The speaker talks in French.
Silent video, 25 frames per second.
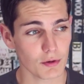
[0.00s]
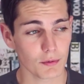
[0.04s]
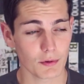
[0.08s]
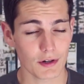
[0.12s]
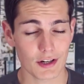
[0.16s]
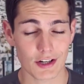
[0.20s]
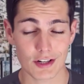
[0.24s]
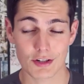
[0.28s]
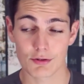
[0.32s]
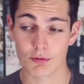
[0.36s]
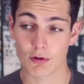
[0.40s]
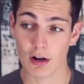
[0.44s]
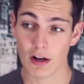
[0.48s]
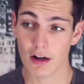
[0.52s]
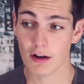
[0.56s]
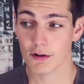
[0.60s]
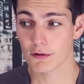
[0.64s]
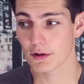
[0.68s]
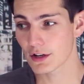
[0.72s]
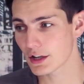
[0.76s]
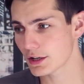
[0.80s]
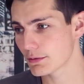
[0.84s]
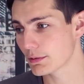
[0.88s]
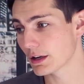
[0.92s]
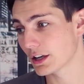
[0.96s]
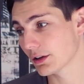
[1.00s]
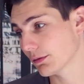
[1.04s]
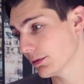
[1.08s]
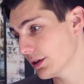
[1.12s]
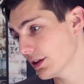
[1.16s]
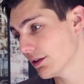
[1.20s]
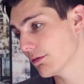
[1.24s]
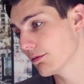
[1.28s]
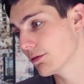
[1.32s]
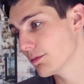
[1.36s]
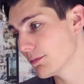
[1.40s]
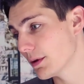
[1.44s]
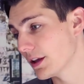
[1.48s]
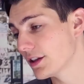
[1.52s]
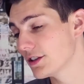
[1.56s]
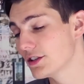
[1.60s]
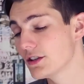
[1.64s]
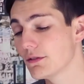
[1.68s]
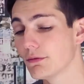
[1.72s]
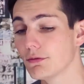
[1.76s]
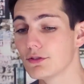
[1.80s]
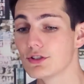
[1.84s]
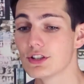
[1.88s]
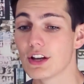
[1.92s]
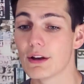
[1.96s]
Oui, soit, oui, bah oui, vous m'avez
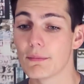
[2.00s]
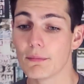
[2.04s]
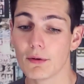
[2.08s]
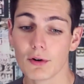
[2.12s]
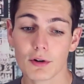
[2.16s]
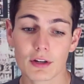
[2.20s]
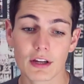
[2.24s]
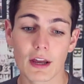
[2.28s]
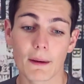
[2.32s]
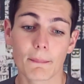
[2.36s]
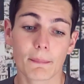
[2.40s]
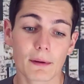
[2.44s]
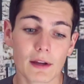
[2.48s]
dit vous avez bloqué,